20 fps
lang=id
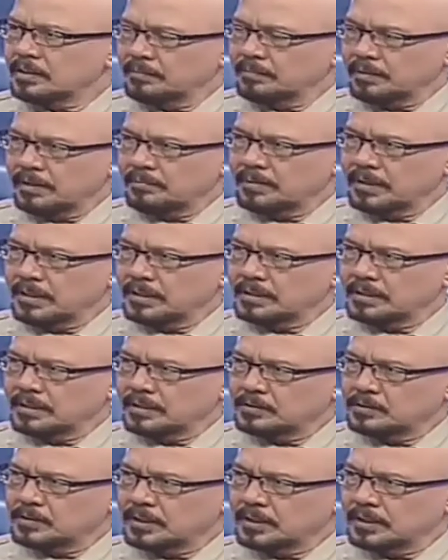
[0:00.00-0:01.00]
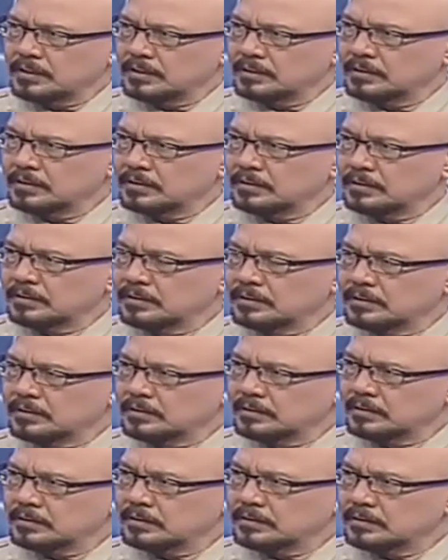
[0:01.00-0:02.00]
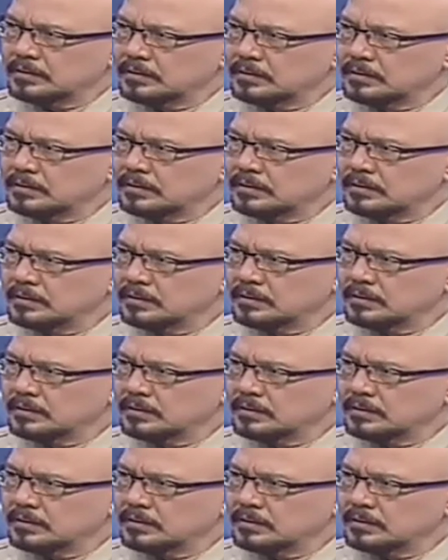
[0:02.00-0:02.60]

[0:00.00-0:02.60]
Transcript: terus tapi apa yang anda lakukan dan saya